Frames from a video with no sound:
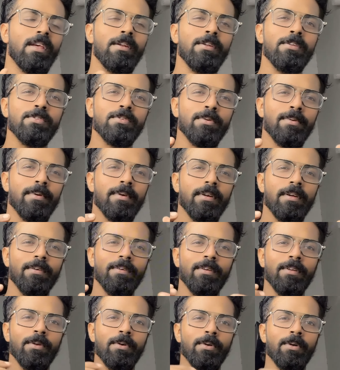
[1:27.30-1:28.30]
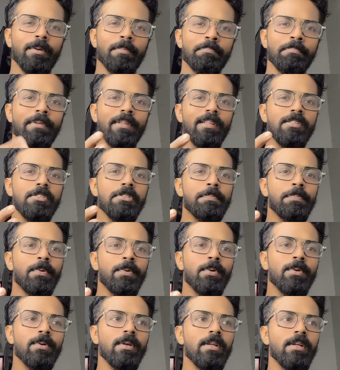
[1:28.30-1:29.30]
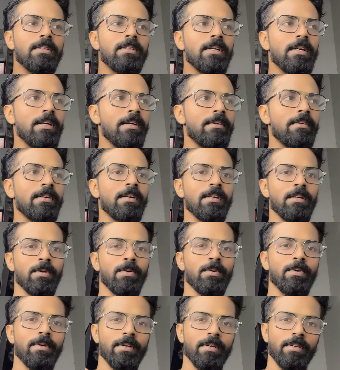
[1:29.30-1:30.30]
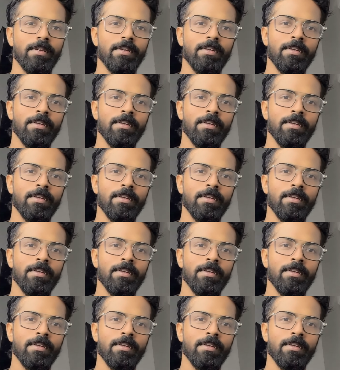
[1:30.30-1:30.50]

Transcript: என்ன சொல்கிற அவங்களோட பிரிஞ்சு போக்குள்ள தான் அவங்களோட